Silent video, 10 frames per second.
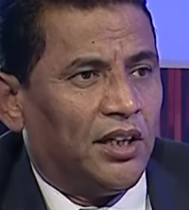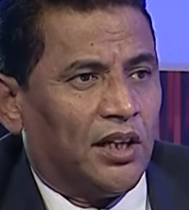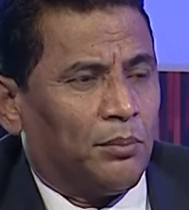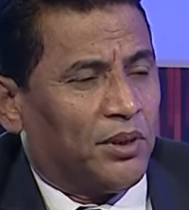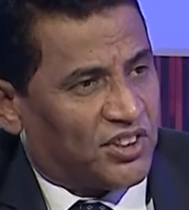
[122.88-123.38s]

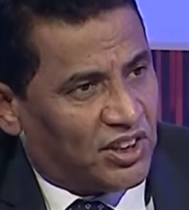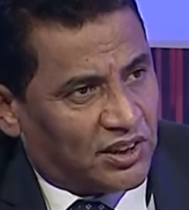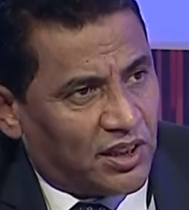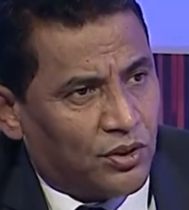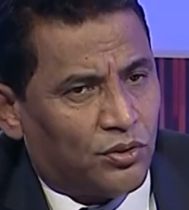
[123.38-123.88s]

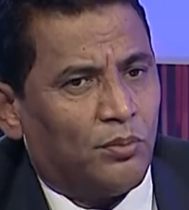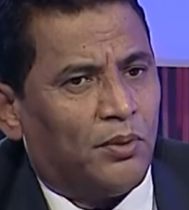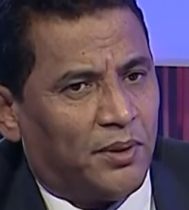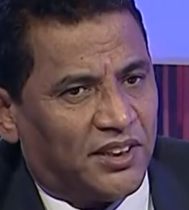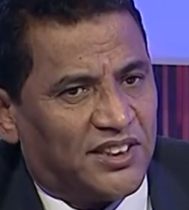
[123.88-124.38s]
البسيطه
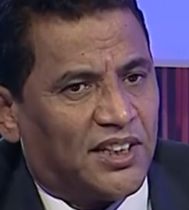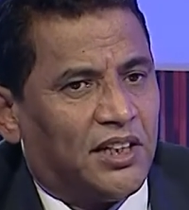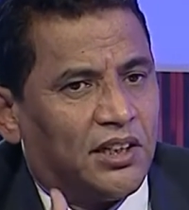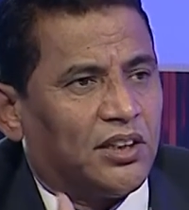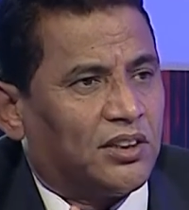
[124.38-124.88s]
ثم بعد
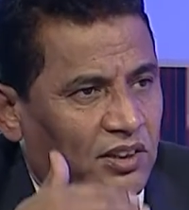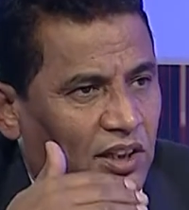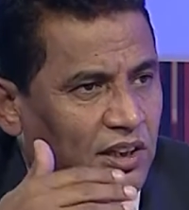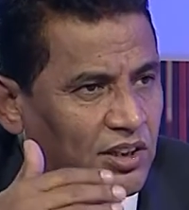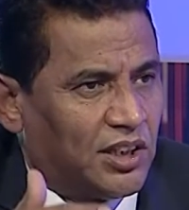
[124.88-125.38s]
ذلك
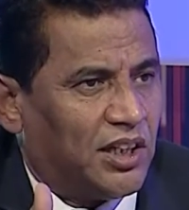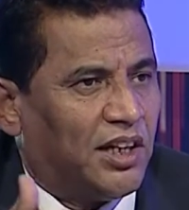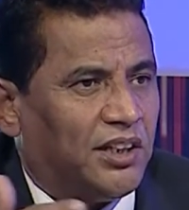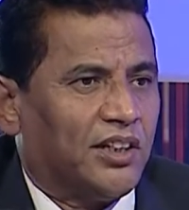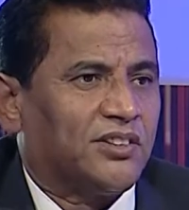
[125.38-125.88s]
يتدرج
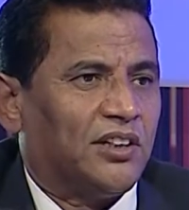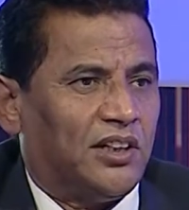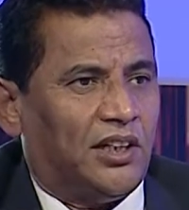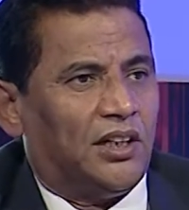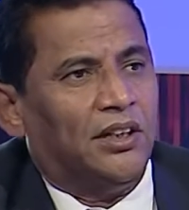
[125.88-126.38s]
الى ان يصل
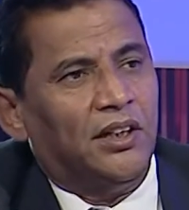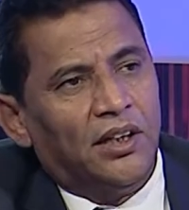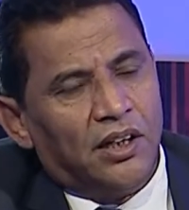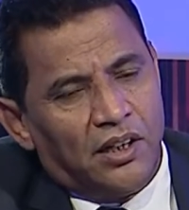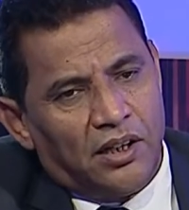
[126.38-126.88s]
الى
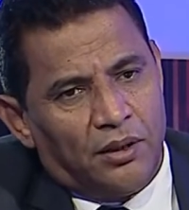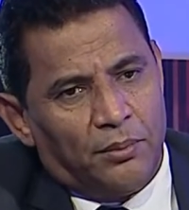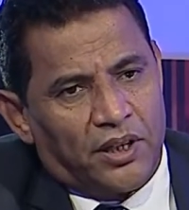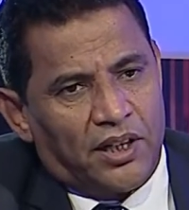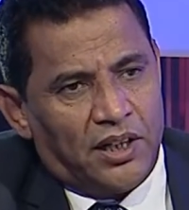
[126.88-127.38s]
آه،
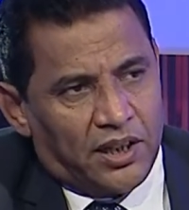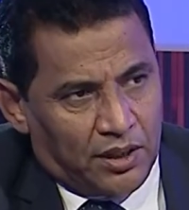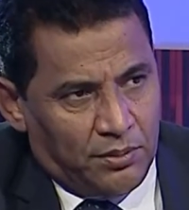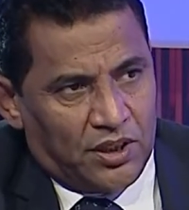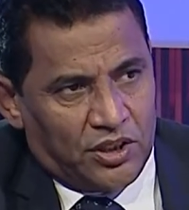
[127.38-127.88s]
مرحله
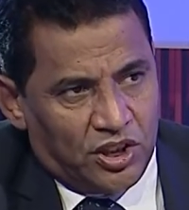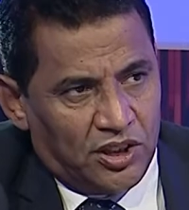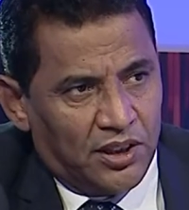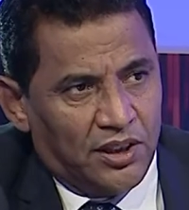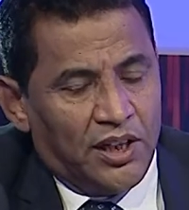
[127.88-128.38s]
كبيره
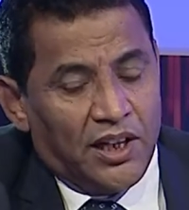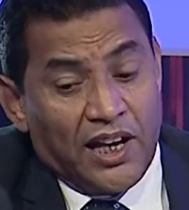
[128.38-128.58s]
جدا جميل.